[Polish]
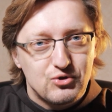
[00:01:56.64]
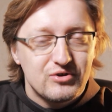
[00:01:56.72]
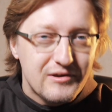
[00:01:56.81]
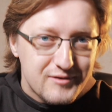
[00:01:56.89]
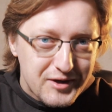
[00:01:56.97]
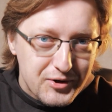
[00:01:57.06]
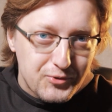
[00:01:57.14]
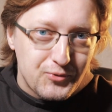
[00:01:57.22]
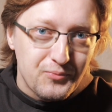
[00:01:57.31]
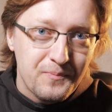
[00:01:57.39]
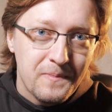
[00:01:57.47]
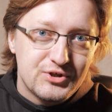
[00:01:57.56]
do
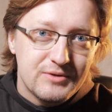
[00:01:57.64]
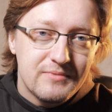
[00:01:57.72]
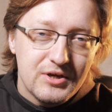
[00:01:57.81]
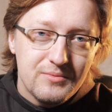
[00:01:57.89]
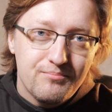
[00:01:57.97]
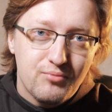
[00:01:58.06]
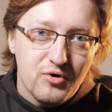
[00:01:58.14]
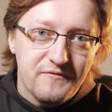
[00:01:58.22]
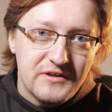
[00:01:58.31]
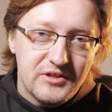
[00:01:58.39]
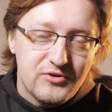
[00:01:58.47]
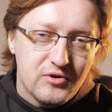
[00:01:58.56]
Nazaretu, żeby im
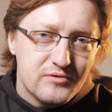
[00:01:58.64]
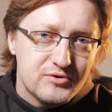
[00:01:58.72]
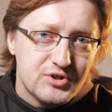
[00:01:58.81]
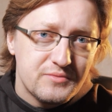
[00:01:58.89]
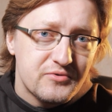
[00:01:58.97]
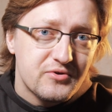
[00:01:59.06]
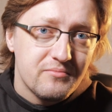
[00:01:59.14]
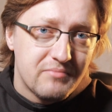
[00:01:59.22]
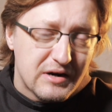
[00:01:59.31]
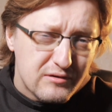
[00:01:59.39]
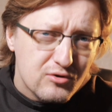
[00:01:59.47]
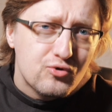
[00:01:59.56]
powiedzieć o czymś
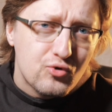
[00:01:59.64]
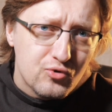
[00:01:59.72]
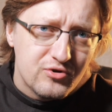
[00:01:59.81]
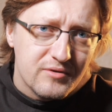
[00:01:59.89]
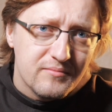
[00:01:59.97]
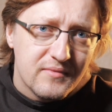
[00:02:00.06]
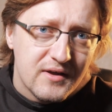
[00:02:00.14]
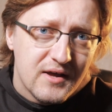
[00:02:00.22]
bardzo trudnym.